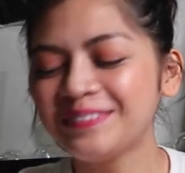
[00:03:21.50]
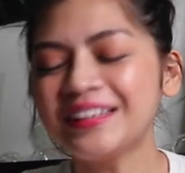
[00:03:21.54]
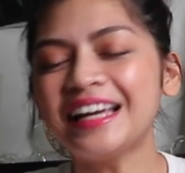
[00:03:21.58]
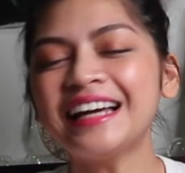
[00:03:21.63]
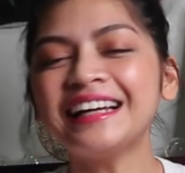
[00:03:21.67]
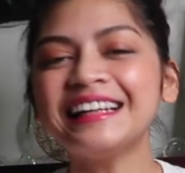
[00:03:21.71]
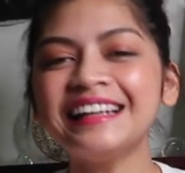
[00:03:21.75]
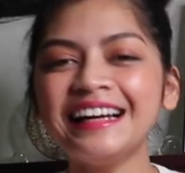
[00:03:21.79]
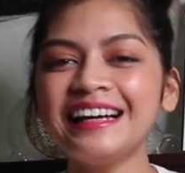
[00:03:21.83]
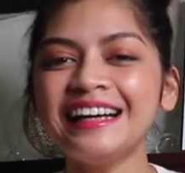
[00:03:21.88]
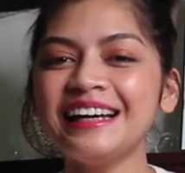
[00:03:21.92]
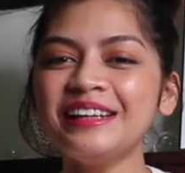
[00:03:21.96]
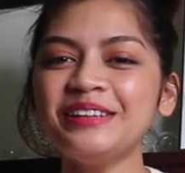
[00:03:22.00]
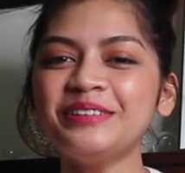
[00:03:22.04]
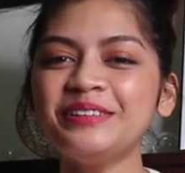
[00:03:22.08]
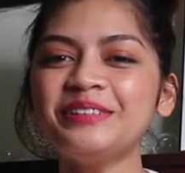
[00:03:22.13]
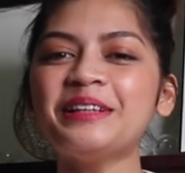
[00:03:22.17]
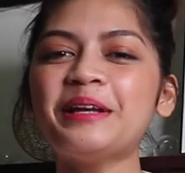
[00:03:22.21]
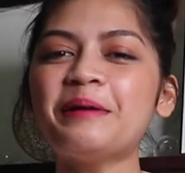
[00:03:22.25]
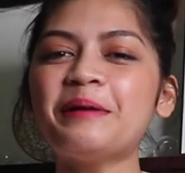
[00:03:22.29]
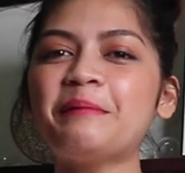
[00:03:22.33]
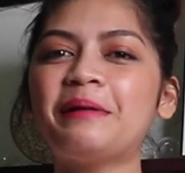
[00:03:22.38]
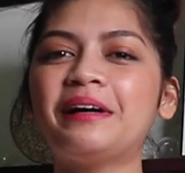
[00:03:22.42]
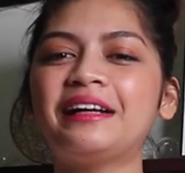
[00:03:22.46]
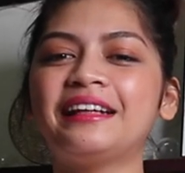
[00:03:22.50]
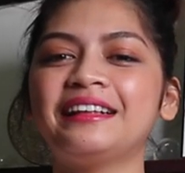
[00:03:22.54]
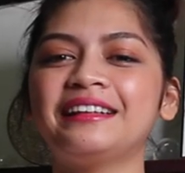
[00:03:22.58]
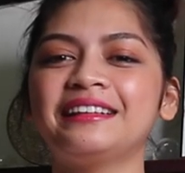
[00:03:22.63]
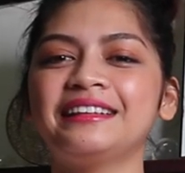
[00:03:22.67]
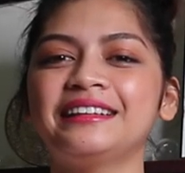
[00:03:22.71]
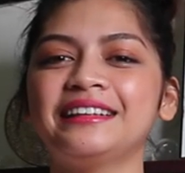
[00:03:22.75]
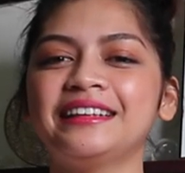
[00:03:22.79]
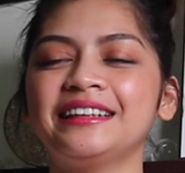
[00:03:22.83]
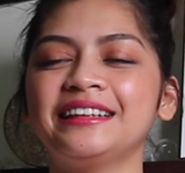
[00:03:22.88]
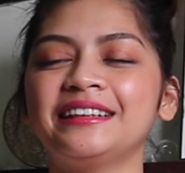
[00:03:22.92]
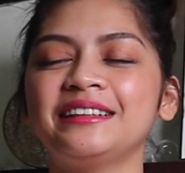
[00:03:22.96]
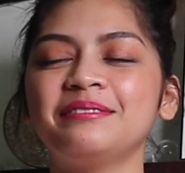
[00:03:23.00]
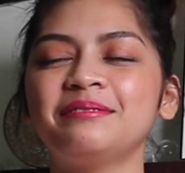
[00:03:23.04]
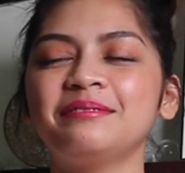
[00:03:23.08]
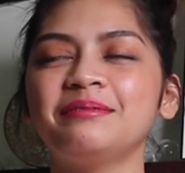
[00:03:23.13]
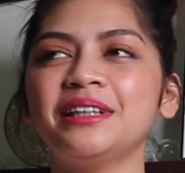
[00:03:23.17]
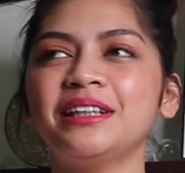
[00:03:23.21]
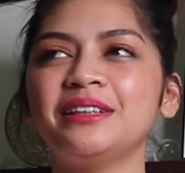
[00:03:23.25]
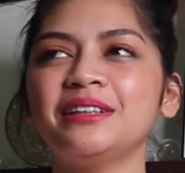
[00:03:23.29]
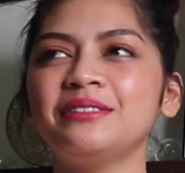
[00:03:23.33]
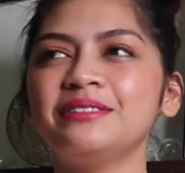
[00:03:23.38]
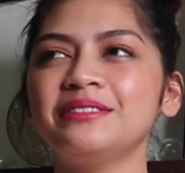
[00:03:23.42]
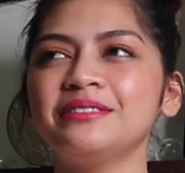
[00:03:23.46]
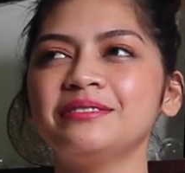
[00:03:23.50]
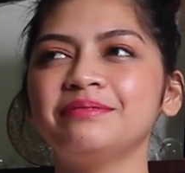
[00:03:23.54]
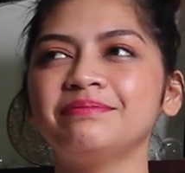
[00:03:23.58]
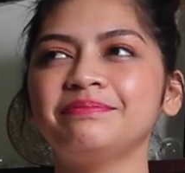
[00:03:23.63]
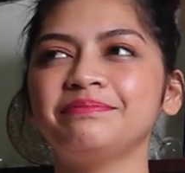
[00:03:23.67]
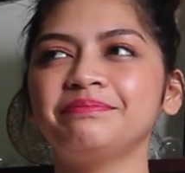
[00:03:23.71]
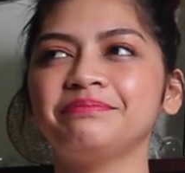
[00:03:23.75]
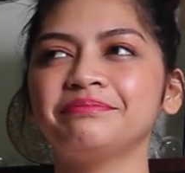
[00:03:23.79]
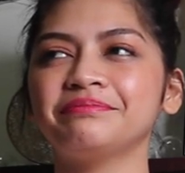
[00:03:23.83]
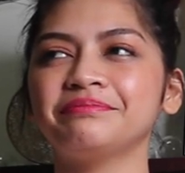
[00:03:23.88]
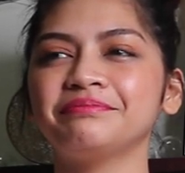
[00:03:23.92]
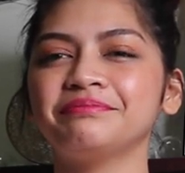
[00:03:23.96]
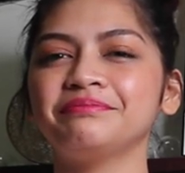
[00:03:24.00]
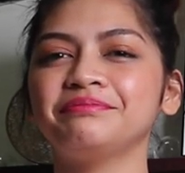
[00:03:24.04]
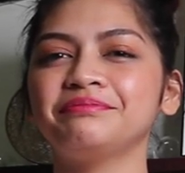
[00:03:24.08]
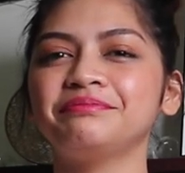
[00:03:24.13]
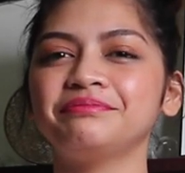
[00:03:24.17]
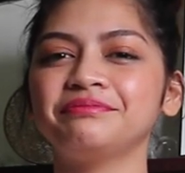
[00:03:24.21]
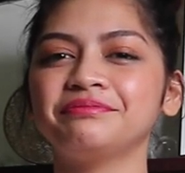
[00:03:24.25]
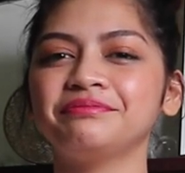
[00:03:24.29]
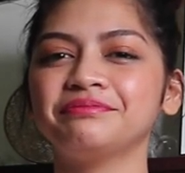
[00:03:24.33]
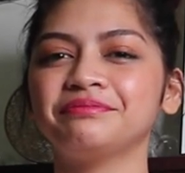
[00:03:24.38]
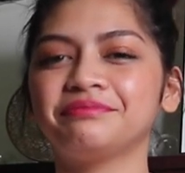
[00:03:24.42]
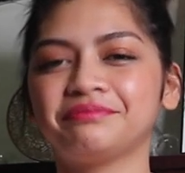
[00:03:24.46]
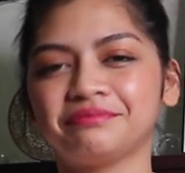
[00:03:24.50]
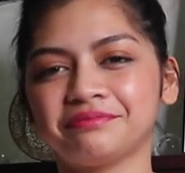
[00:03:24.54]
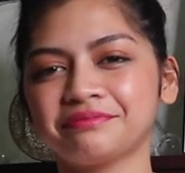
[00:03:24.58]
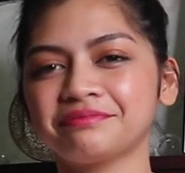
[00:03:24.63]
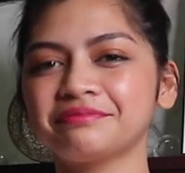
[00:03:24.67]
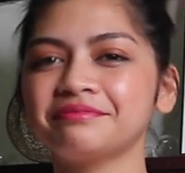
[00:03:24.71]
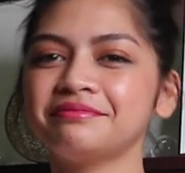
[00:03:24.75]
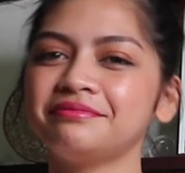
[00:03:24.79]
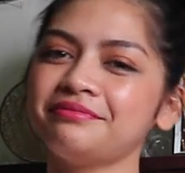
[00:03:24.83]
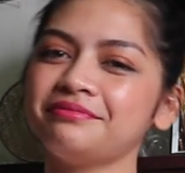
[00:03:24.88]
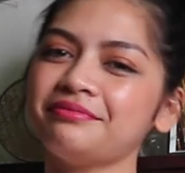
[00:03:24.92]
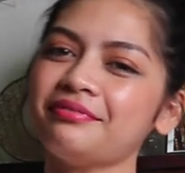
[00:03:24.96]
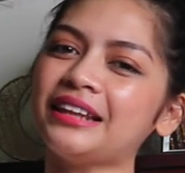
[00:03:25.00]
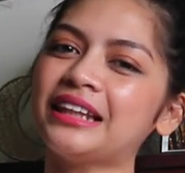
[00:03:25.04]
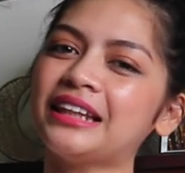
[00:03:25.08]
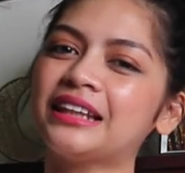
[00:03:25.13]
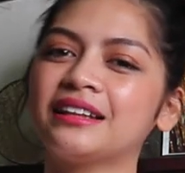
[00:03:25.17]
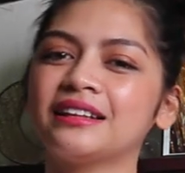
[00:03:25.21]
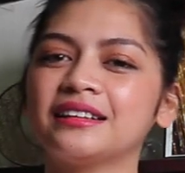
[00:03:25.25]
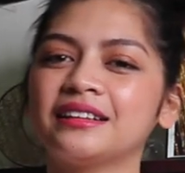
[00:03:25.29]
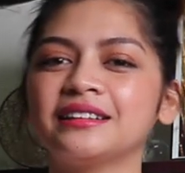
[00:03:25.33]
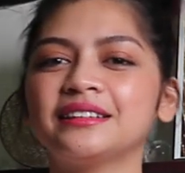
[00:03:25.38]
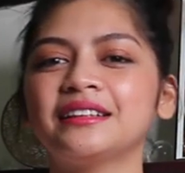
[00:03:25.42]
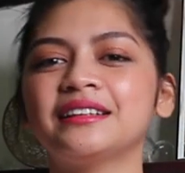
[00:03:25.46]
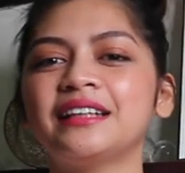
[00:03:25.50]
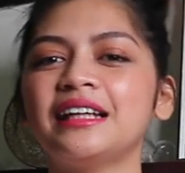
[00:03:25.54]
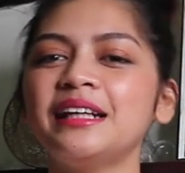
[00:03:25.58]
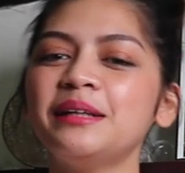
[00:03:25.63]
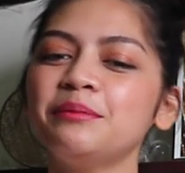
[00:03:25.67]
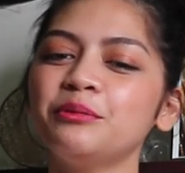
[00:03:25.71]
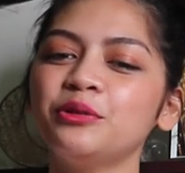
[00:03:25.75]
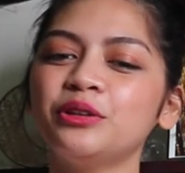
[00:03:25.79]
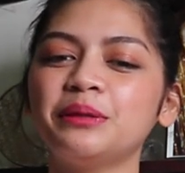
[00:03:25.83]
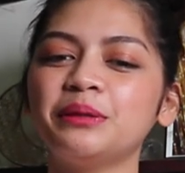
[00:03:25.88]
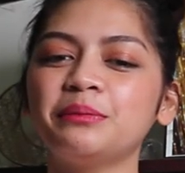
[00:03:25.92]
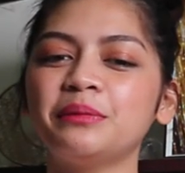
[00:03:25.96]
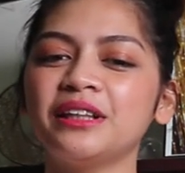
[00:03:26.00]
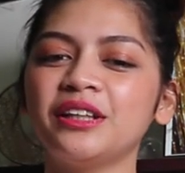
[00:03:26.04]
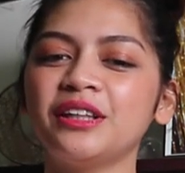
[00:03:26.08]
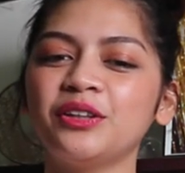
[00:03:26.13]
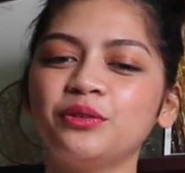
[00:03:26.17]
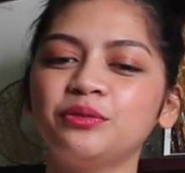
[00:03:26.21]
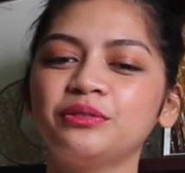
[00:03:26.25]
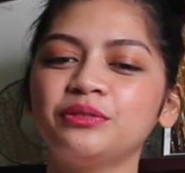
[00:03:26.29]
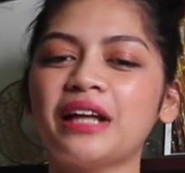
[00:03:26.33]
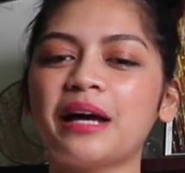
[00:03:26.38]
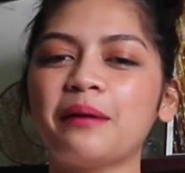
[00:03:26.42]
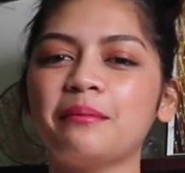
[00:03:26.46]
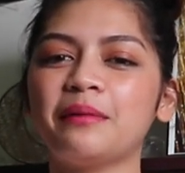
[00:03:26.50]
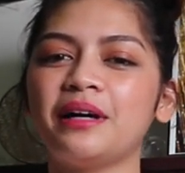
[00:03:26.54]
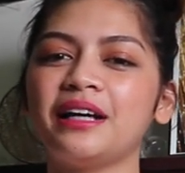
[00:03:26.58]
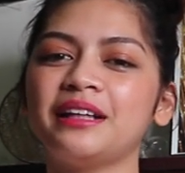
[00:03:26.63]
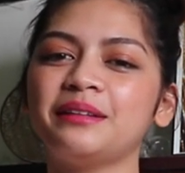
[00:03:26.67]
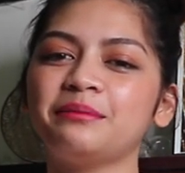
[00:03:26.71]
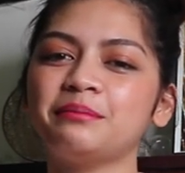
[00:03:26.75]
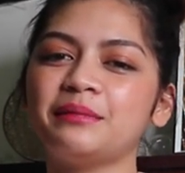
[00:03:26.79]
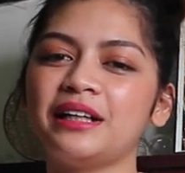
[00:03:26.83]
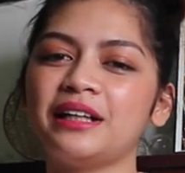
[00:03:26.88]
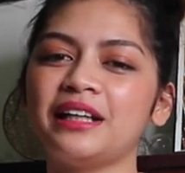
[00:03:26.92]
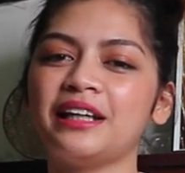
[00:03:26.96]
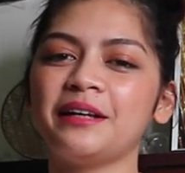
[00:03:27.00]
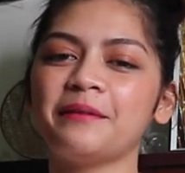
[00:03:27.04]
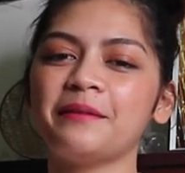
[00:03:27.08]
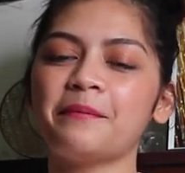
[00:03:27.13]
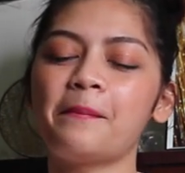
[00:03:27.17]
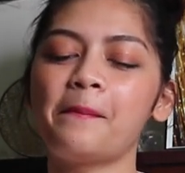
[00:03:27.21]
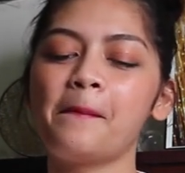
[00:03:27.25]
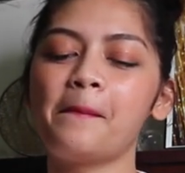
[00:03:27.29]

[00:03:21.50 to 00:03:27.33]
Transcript: Hanggang ngayon naman. Pero, mm, alam ko naman na yung tama at mali.